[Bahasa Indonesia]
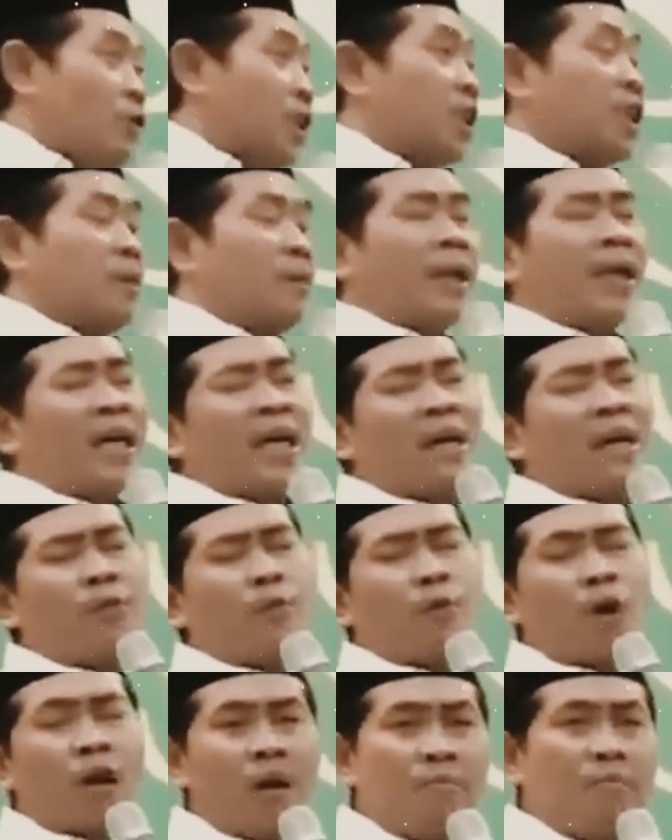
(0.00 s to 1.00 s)
kepada Nabi
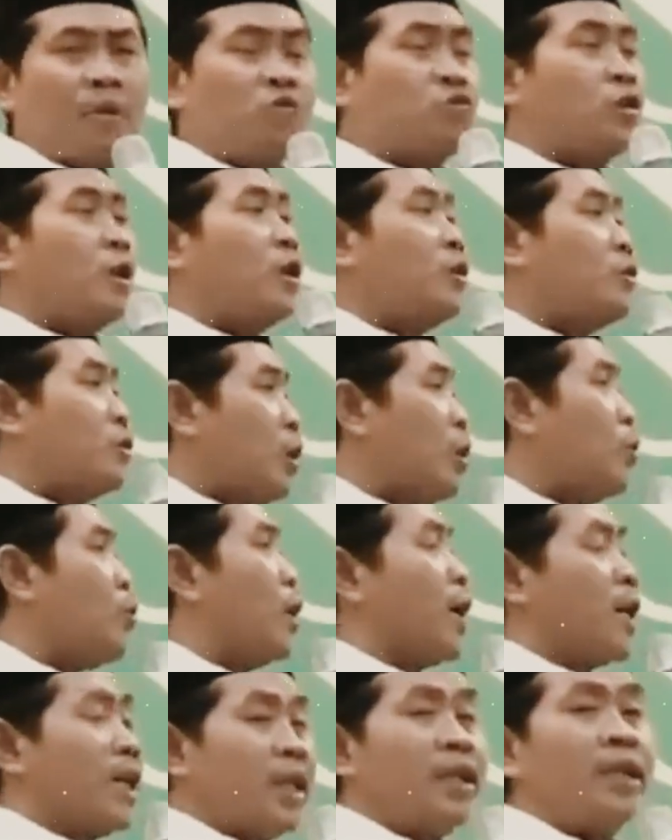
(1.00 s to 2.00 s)
Muhammad Sallallahu
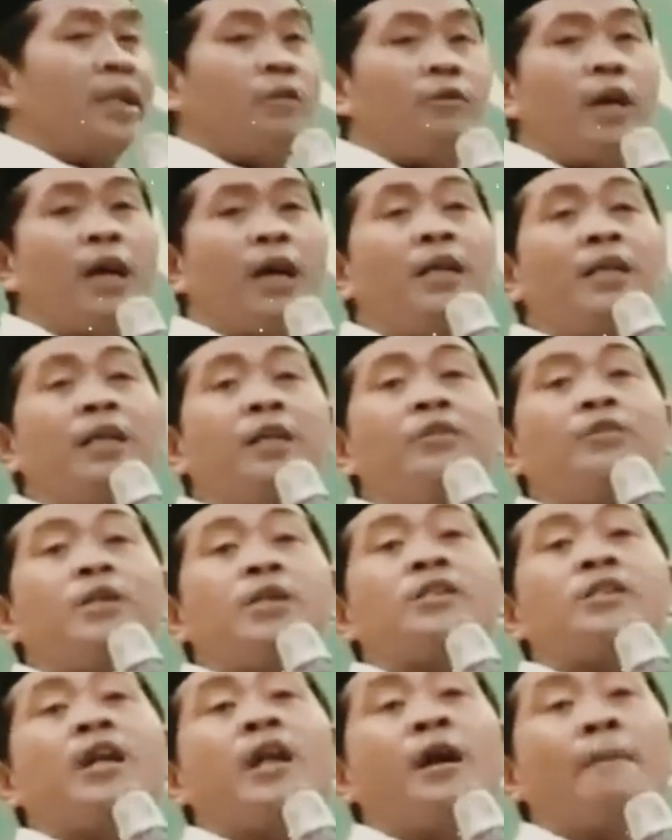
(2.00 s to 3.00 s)
Alaihi
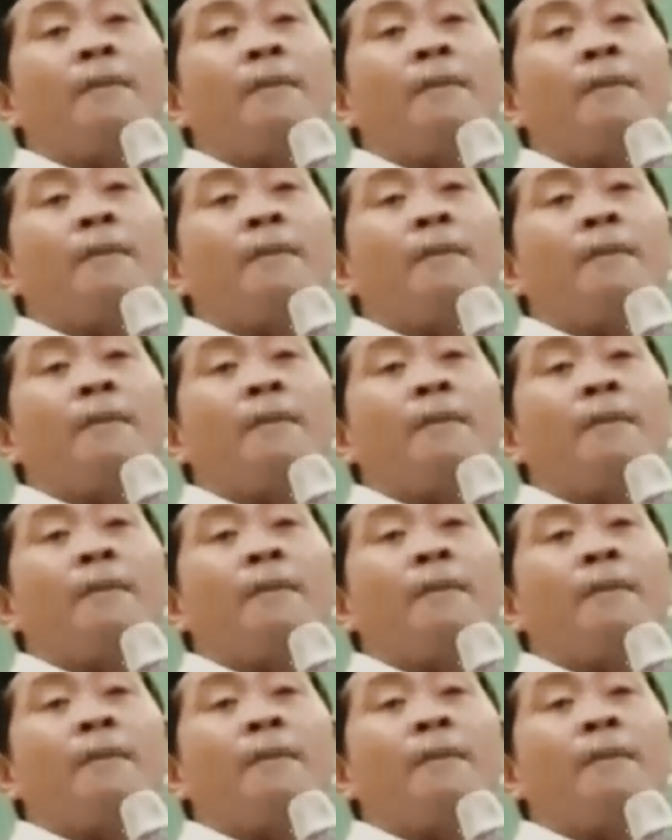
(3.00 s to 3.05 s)
Wasallam